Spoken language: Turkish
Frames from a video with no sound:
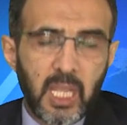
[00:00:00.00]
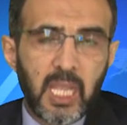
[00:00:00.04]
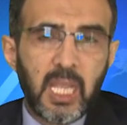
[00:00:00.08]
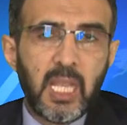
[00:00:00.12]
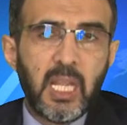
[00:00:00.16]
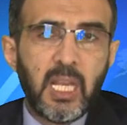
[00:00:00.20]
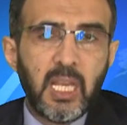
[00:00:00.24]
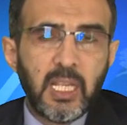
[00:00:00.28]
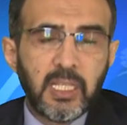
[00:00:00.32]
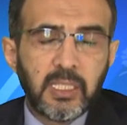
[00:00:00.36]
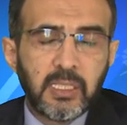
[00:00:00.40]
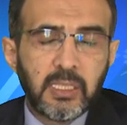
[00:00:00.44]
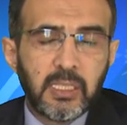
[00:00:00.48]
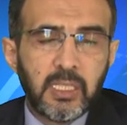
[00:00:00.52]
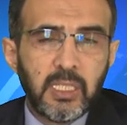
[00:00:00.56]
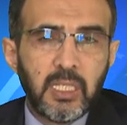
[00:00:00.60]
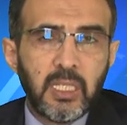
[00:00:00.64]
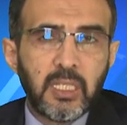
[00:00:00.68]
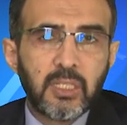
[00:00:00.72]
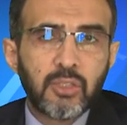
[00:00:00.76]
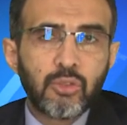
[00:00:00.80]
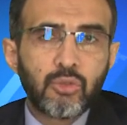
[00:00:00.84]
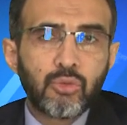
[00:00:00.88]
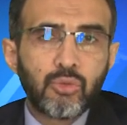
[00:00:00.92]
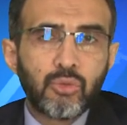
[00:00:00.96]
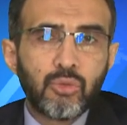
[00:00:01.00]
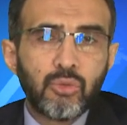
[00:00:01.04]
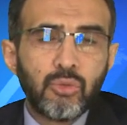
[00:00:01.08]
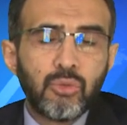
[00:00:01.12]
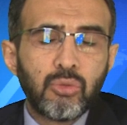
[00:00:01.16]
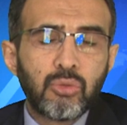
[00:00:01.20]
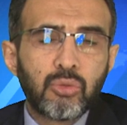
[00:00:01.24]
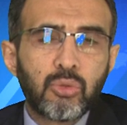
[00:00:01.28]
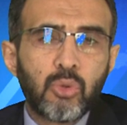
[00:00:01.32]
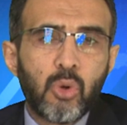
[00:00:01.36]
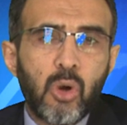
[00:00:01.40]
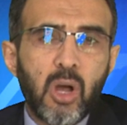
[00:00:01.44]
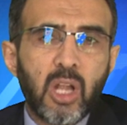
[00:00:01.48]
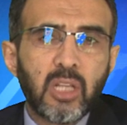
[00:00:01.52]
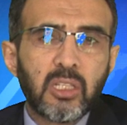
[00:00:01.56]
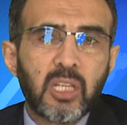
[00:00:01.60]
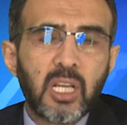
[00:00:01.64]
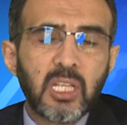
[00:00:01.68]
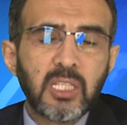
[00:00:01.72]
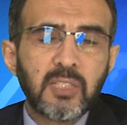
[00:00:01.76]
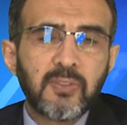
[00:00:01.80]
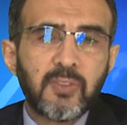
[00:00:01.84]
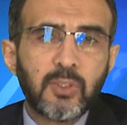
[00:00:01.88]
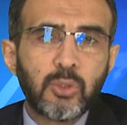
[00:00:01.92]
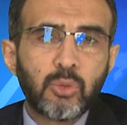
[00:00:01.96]
Elektrik, su,
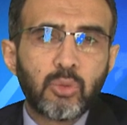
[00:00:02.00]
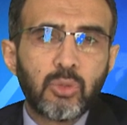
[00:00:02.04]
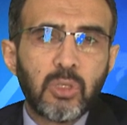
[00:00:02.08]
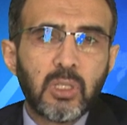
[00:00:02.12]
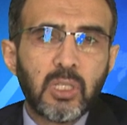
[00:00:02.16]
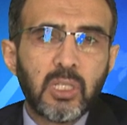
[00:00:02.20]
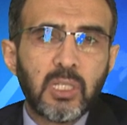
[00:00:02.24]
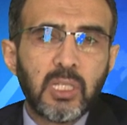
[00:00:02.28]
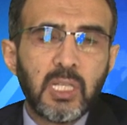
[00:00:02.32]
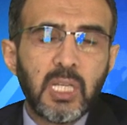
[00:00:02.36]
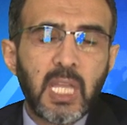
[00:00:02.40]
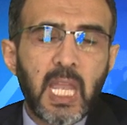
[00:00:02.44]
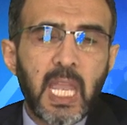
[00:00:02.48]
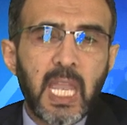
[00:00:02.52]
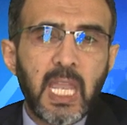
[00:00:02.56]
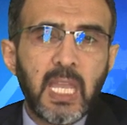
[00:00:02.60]
doğalgaz faturaları